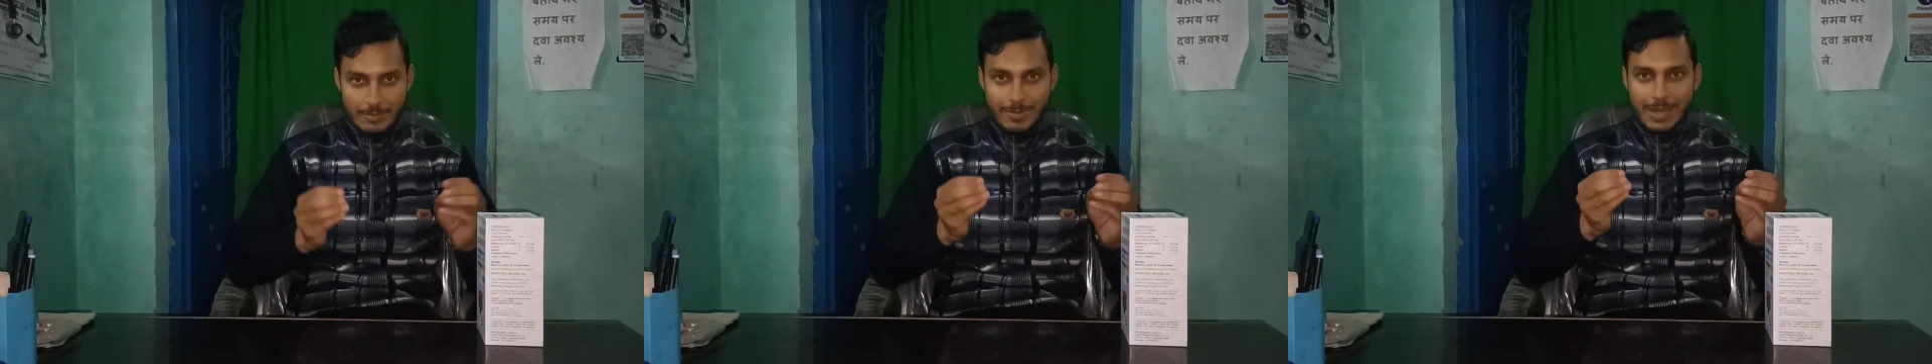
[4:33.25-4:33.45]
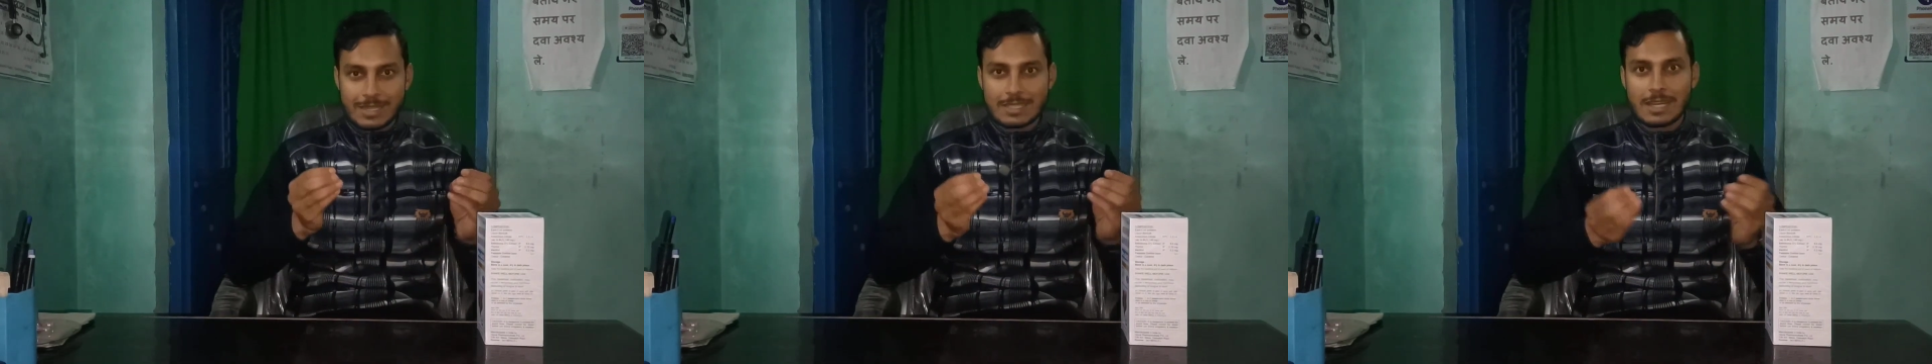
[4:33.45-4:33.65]

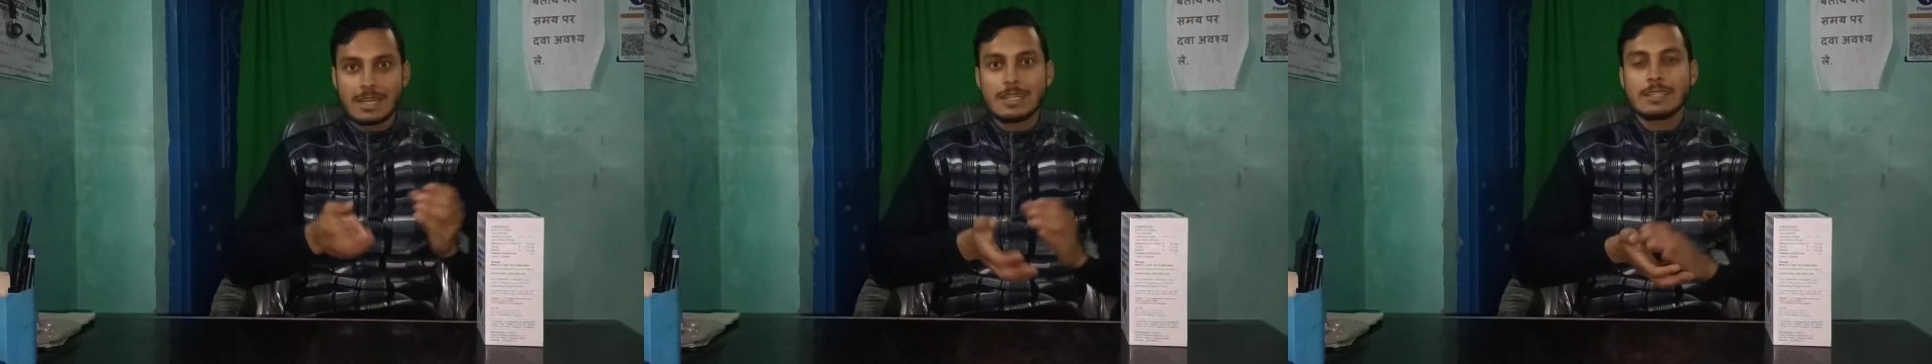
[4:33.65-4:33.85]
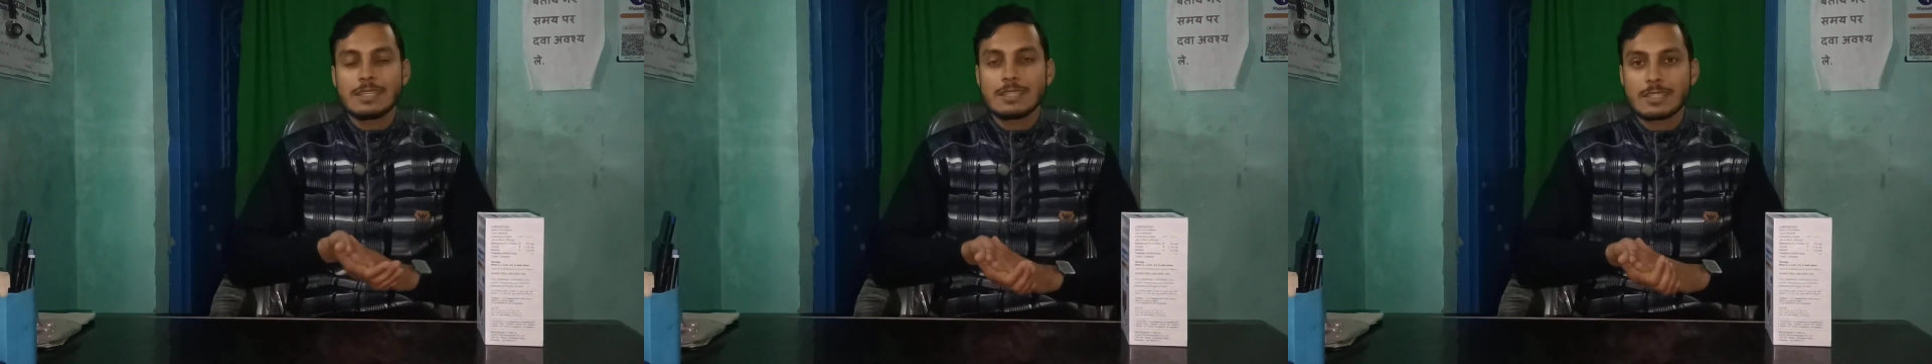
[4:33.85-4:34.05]
बात कर
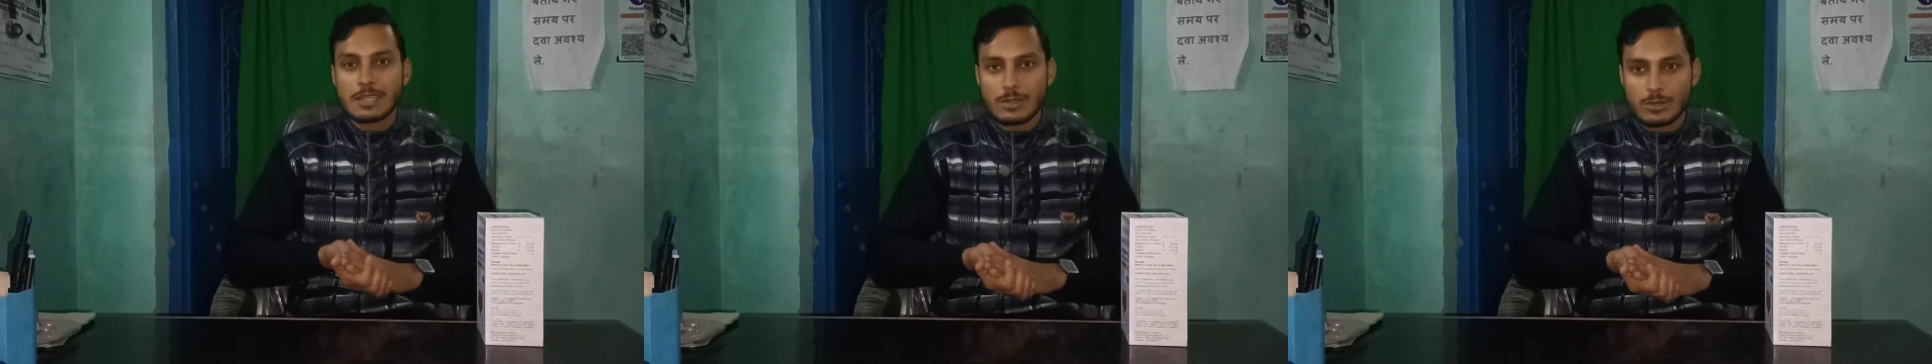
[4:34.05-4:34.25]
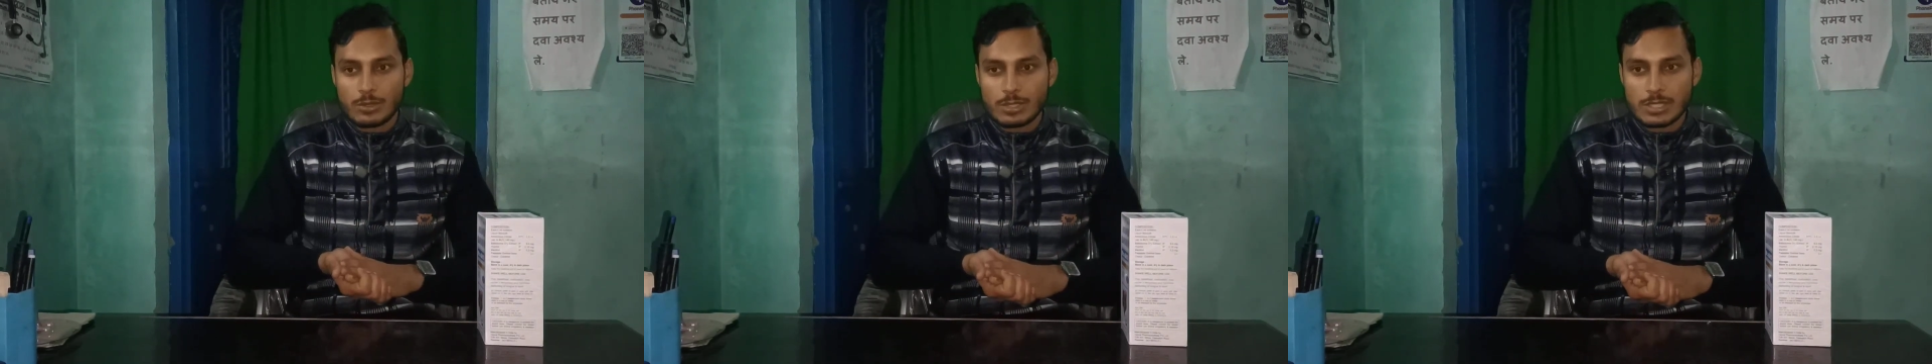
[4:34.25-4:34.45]
लेते हैं
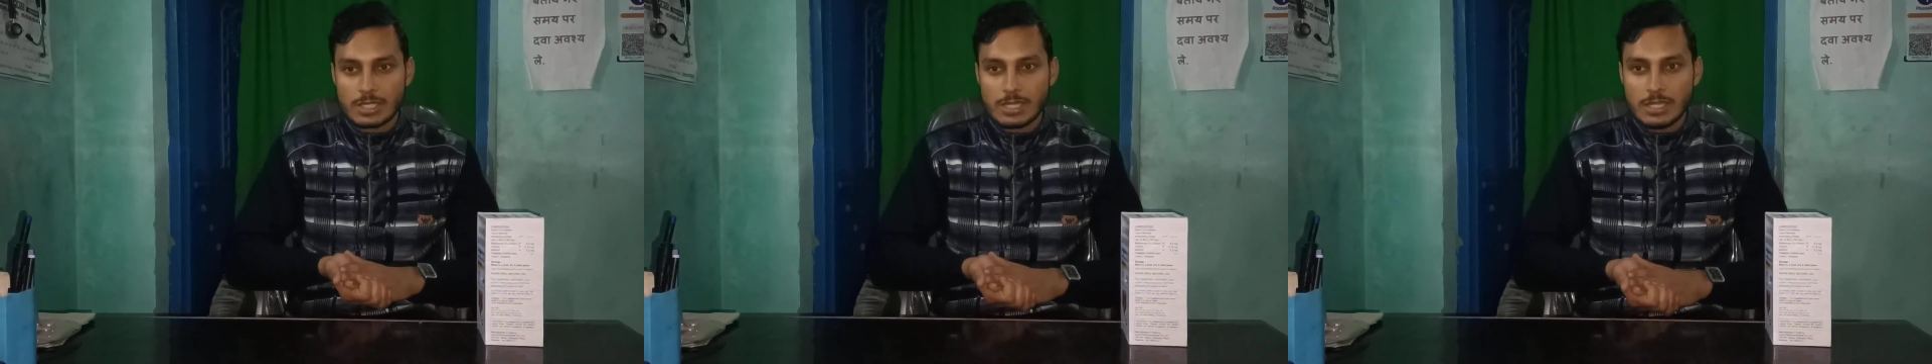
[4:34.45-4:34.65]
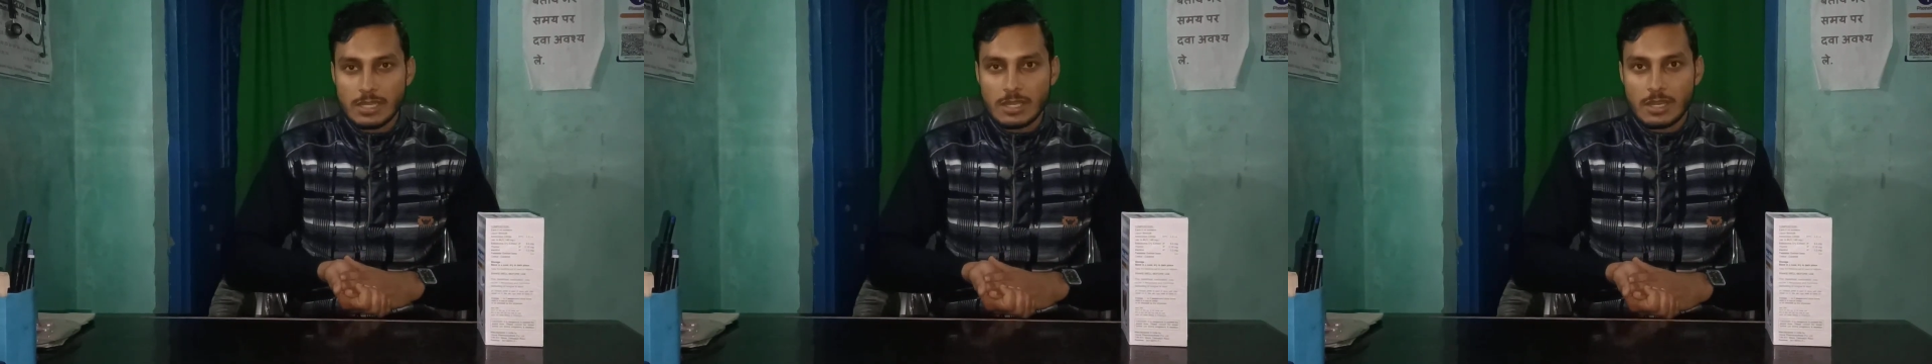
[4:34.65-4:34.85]
इसके डोज
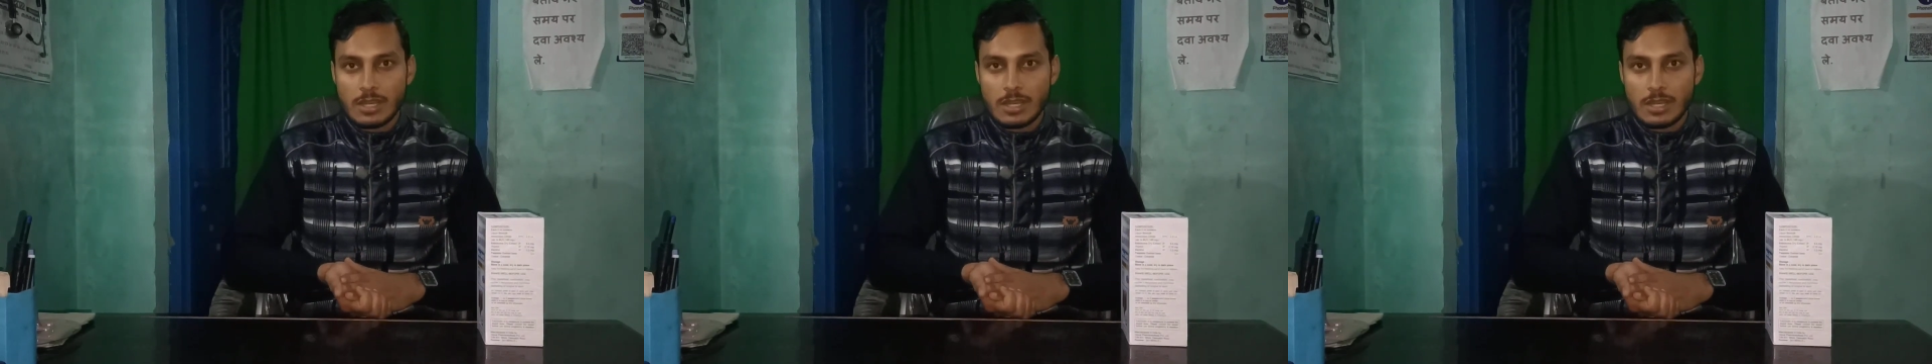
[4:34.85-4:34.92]
की